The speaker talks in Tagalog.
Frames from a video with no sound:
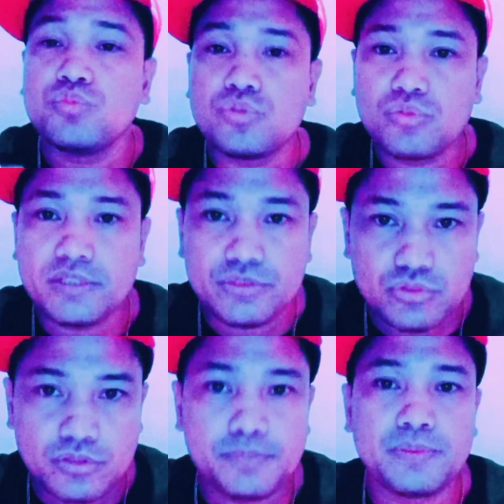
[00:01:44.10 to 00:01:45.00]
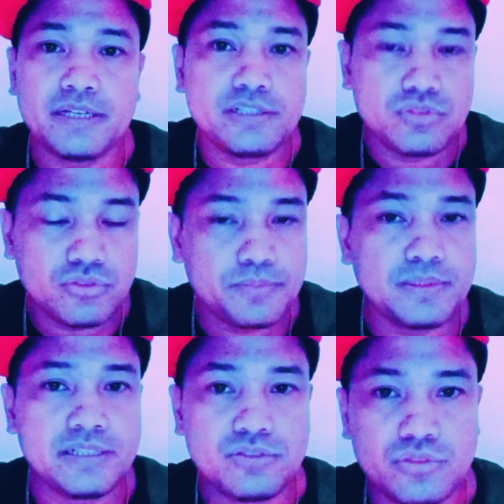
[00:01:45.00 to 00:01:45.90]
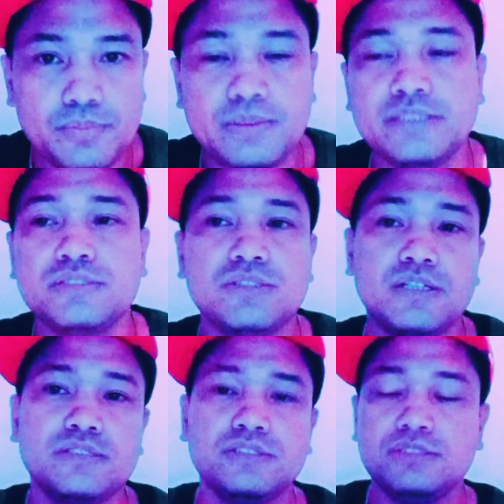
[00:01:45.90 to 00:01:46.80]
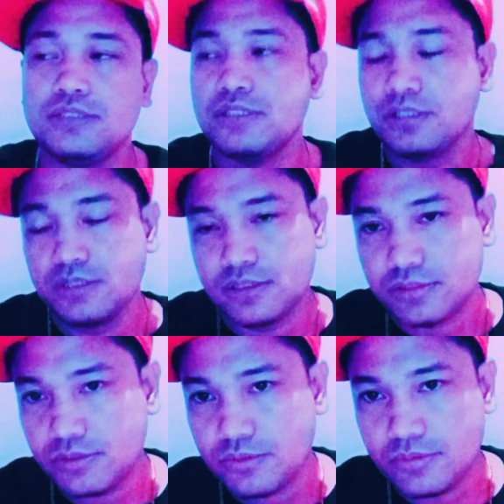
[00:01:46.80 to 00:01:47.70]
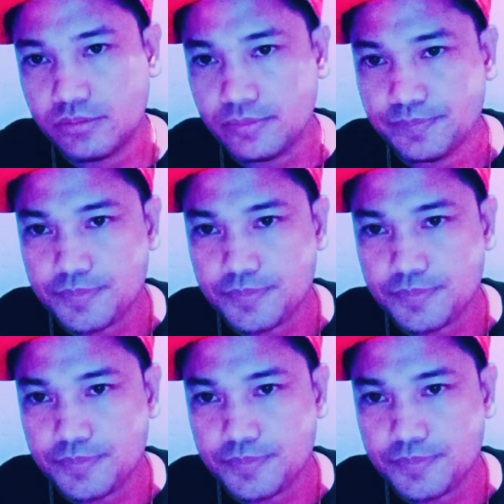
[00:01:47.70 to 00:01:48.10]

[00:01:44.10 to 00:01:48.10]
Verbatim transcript: puro kayo offline, offline, offline strategy. So,